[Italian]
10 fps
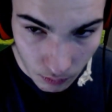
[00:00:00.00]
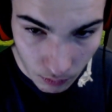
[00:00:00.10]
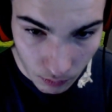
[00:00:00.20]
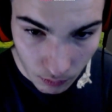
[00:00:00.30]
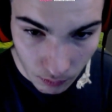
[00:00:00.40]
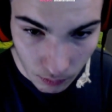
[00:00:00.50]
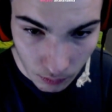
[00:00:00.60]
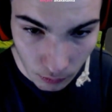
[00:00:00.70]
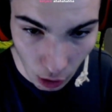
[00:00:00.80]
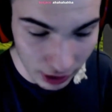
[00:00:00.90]
Ok.
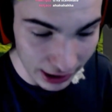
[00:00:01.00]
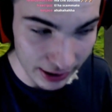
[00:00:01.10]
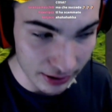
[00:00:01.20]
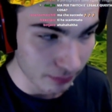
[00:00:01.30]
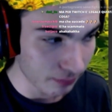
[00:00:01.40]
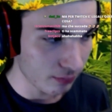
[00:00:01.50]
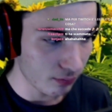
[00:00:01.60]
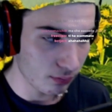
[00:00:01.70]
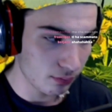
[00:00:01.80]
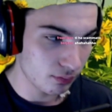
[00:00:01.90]
Ok?
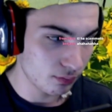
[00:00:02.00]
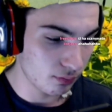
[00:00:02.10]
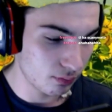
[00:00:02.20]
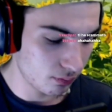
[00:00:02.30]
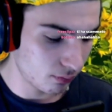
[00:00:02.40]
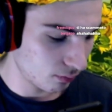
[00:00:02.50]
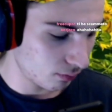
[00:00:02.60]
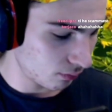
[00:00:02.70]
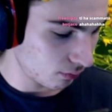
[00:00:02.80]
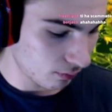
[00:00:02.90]
Il locale hai detto
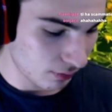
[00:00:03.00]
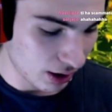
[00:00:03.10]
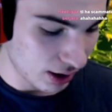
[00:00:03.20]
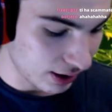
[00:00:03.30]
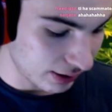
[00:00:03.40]
che si chiama?